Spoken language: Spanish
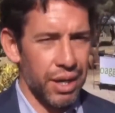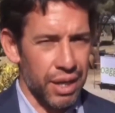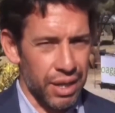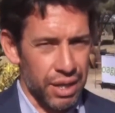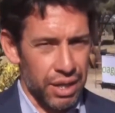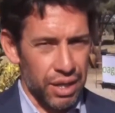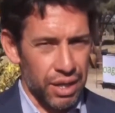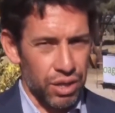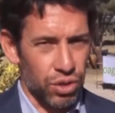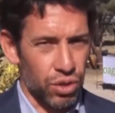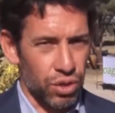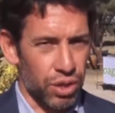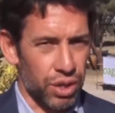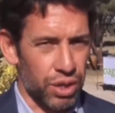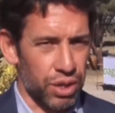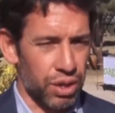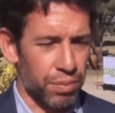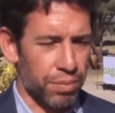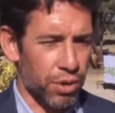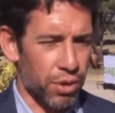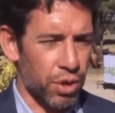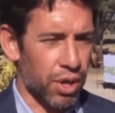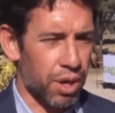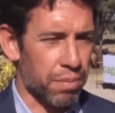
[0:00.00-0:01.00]
que dentro de
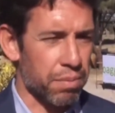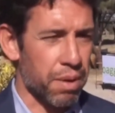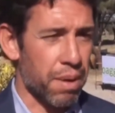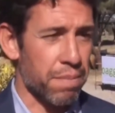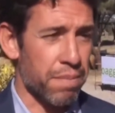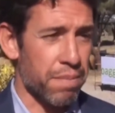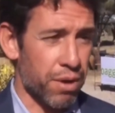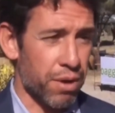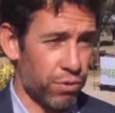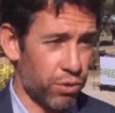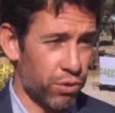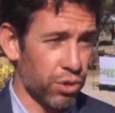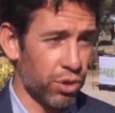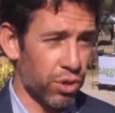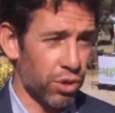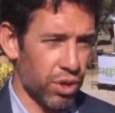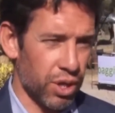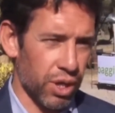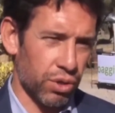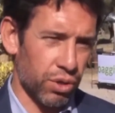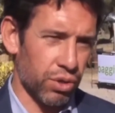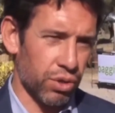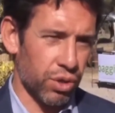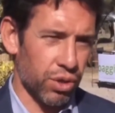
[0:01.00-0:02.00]
este programa más fondos
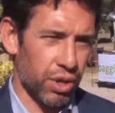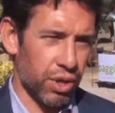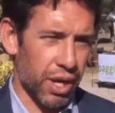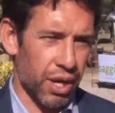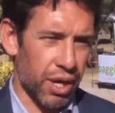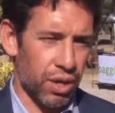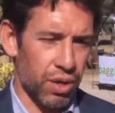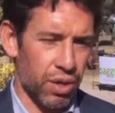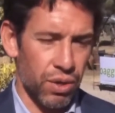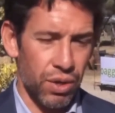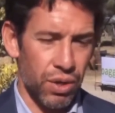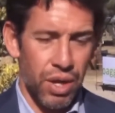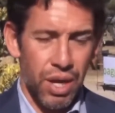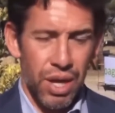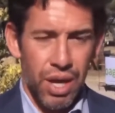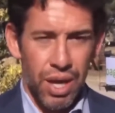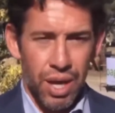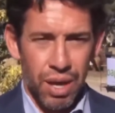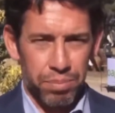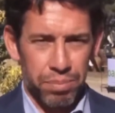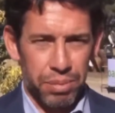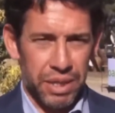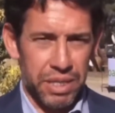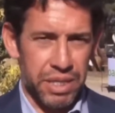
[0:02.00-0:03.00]
ha colocado,
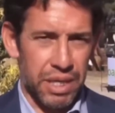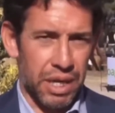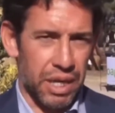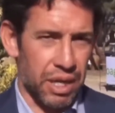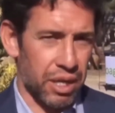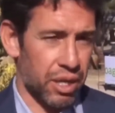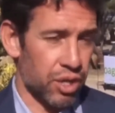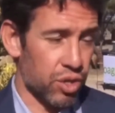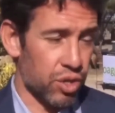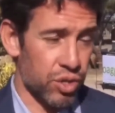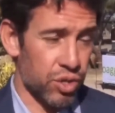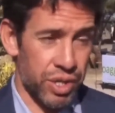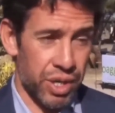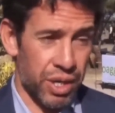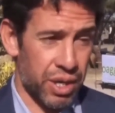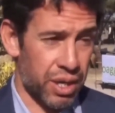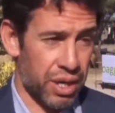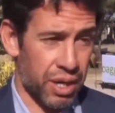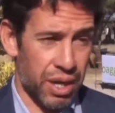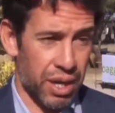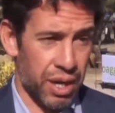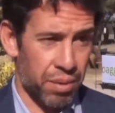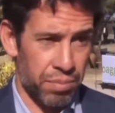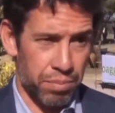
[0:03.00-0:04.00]
a pesar de no ser
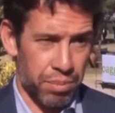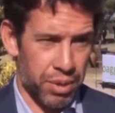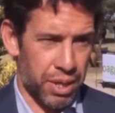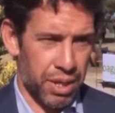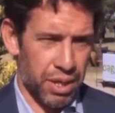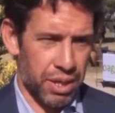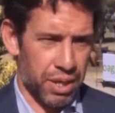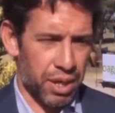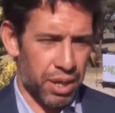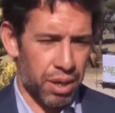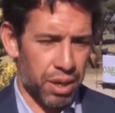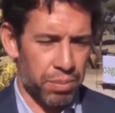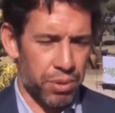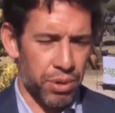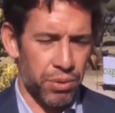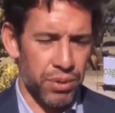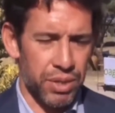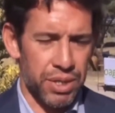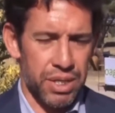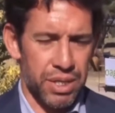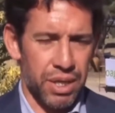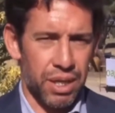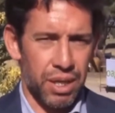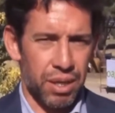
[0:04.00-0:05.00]
de las, de las
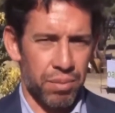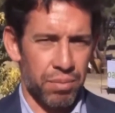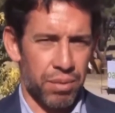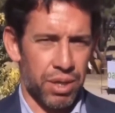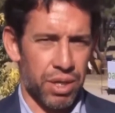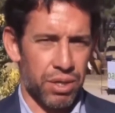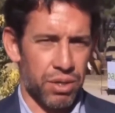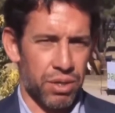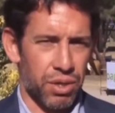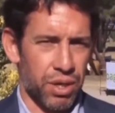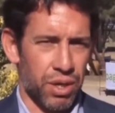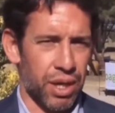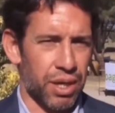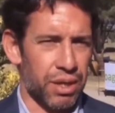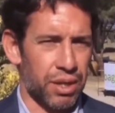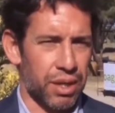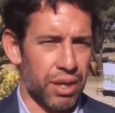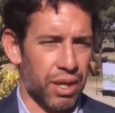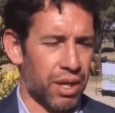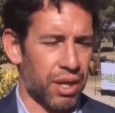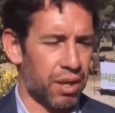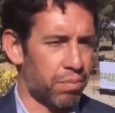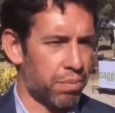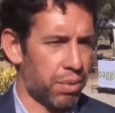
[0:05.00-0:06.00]
provincias de mayor
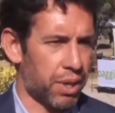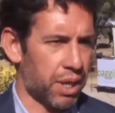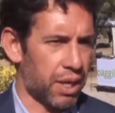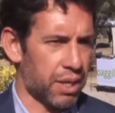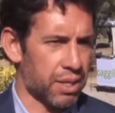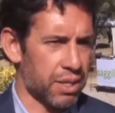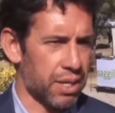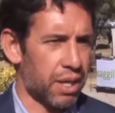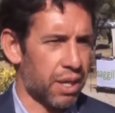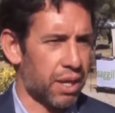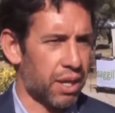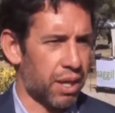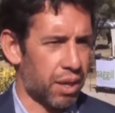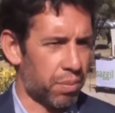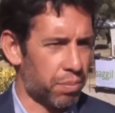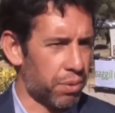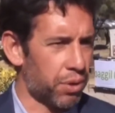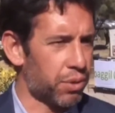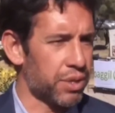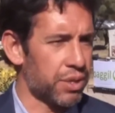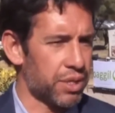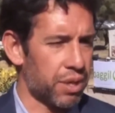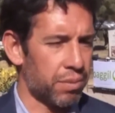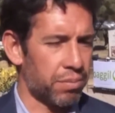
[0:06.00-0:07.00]
cantidad de empresas, de las
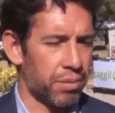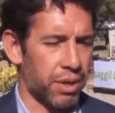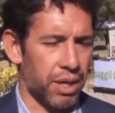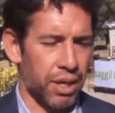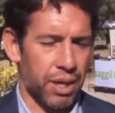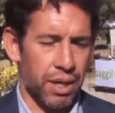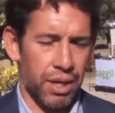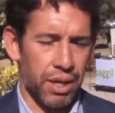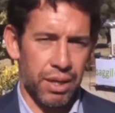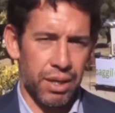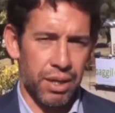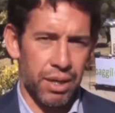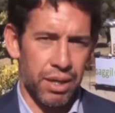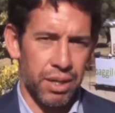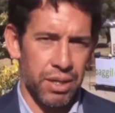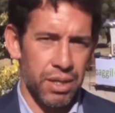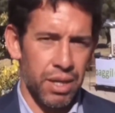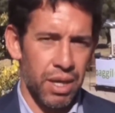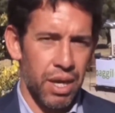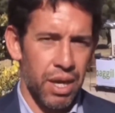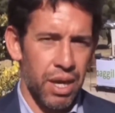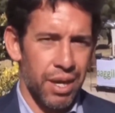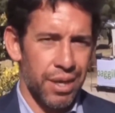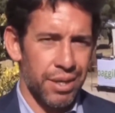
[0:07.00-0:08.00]
provincias más grandes,
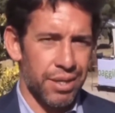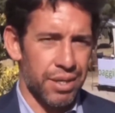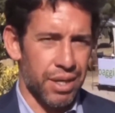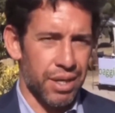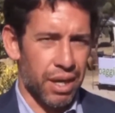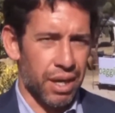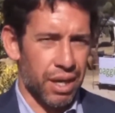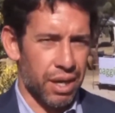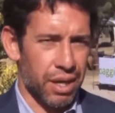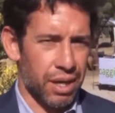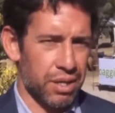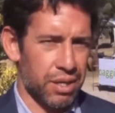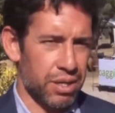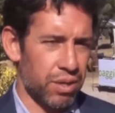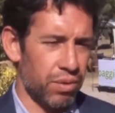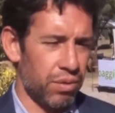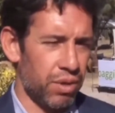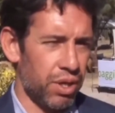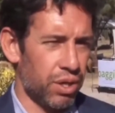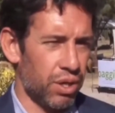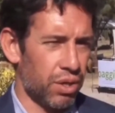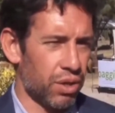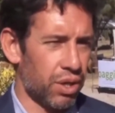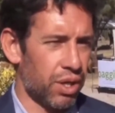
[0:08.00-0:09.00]
ya ha
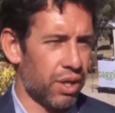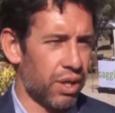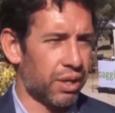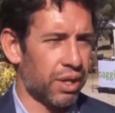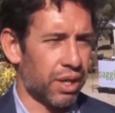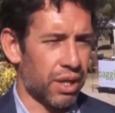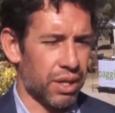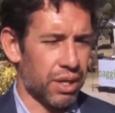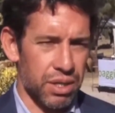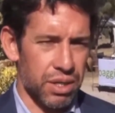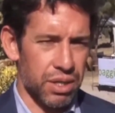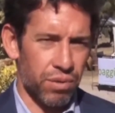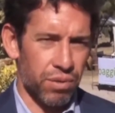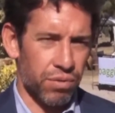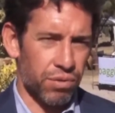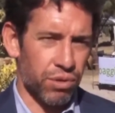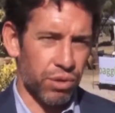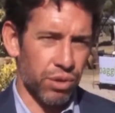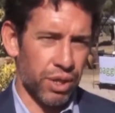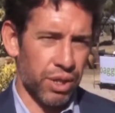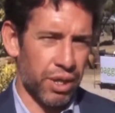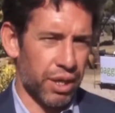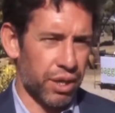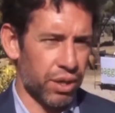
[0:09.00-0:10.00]
recibido el tercer
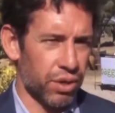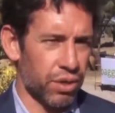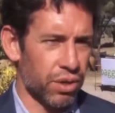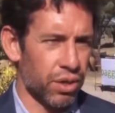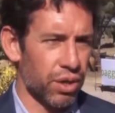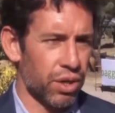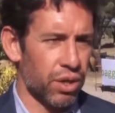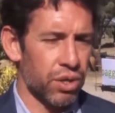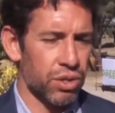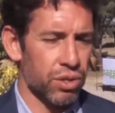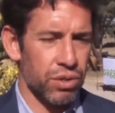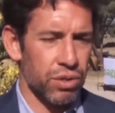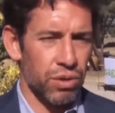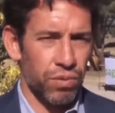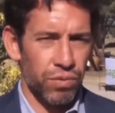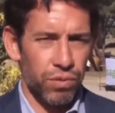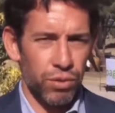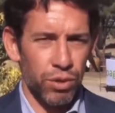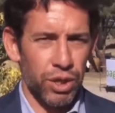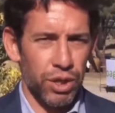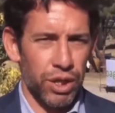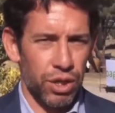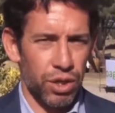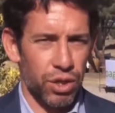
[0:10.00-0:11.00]
fondeo, son
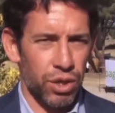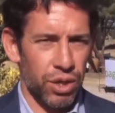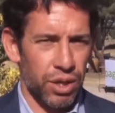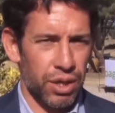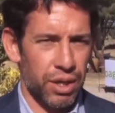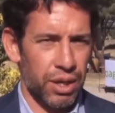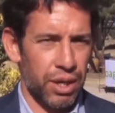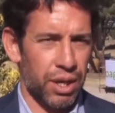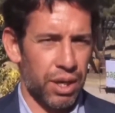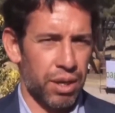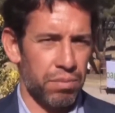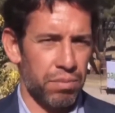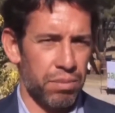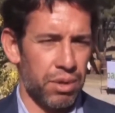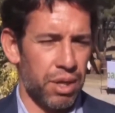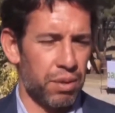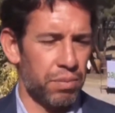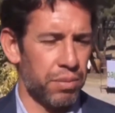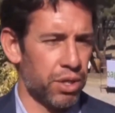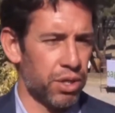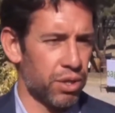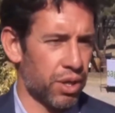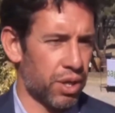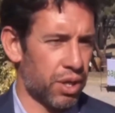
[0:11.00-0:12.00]
fondeos de mil
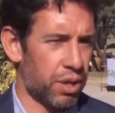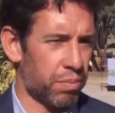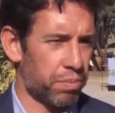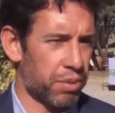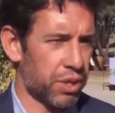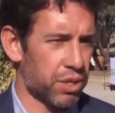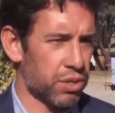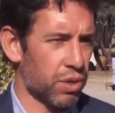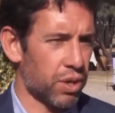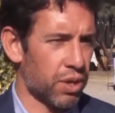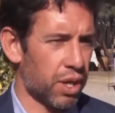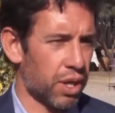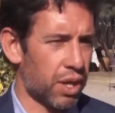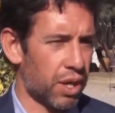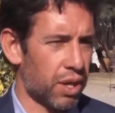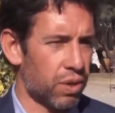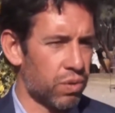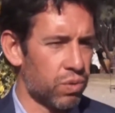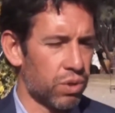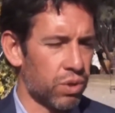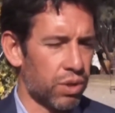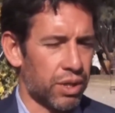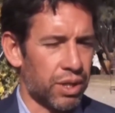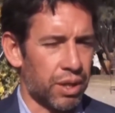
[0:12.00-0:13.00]
millones de pesos cada
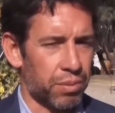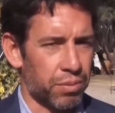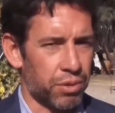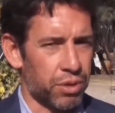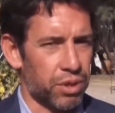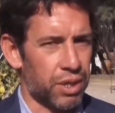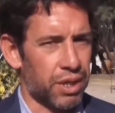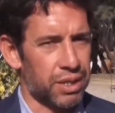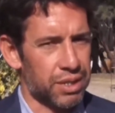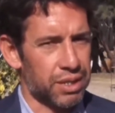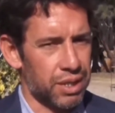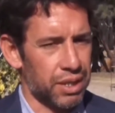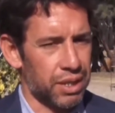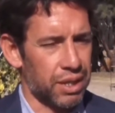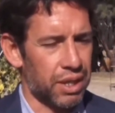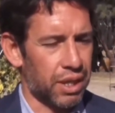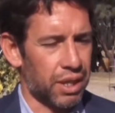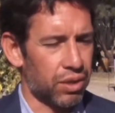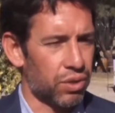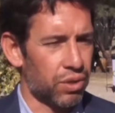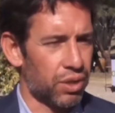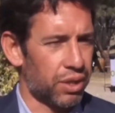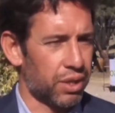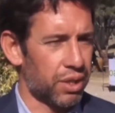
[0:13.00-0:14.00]
uno, estamos
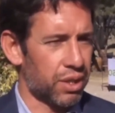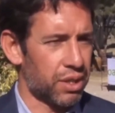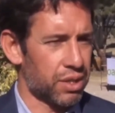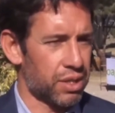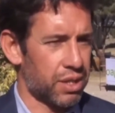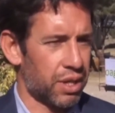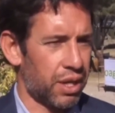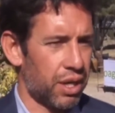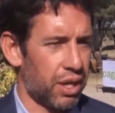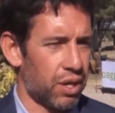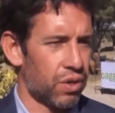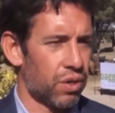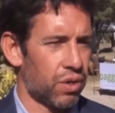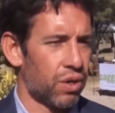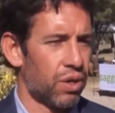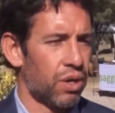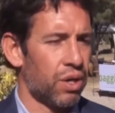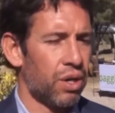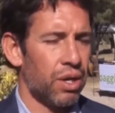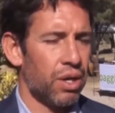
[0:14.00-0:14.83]
transitando el tercero.